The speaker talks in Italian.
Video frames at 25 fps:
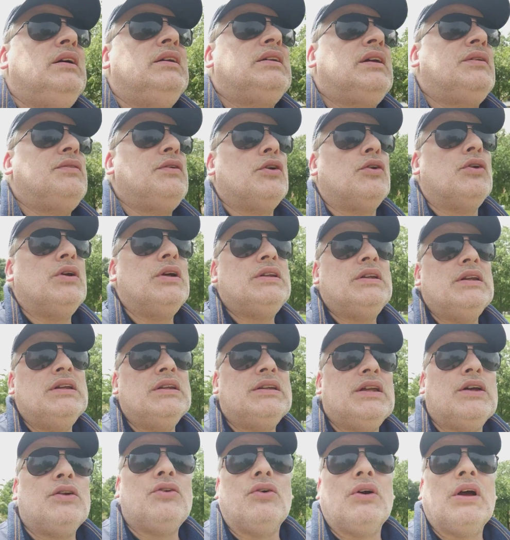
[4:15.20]
tra virgolette
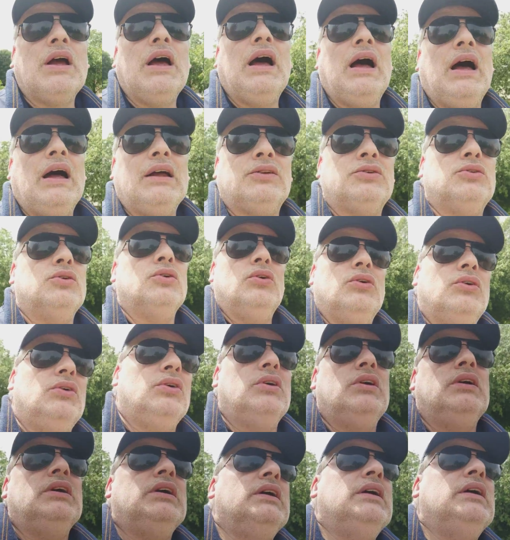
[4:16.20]

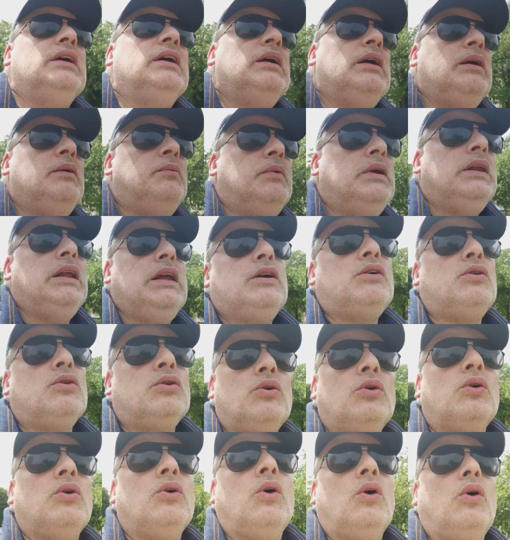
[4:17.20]
interrogato e mi
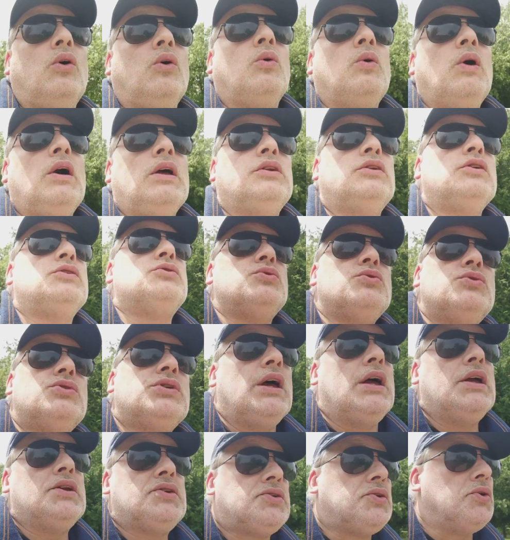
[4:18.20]
dicono quanto è
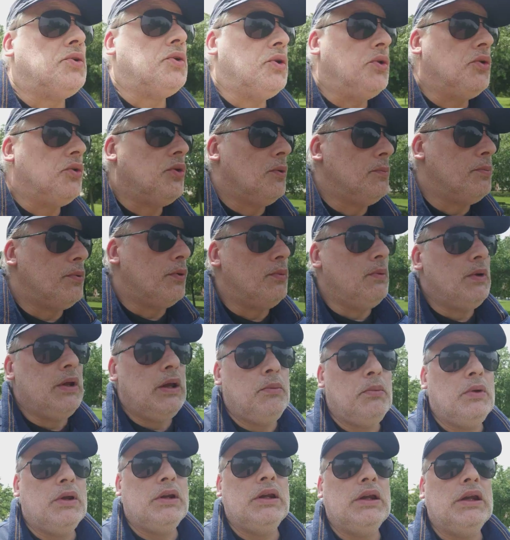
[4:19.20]
successo, io non ho
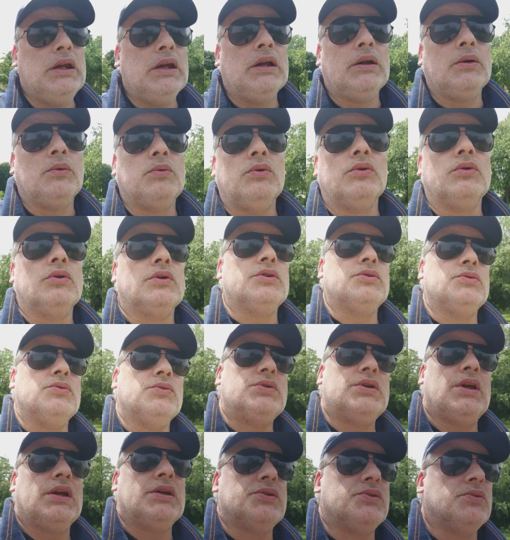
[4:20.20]
problemi a dire quello che è
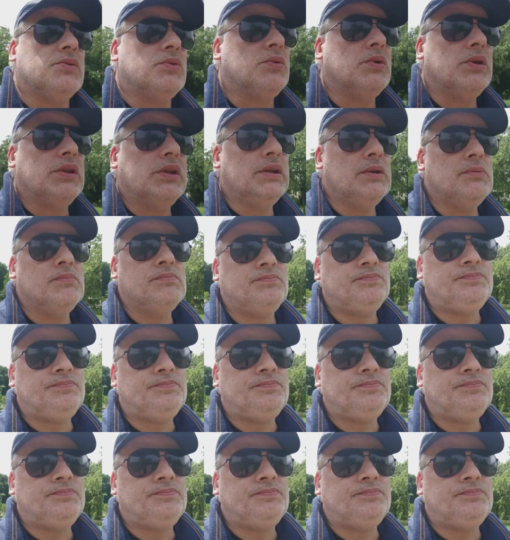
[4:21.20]
successo. Quindi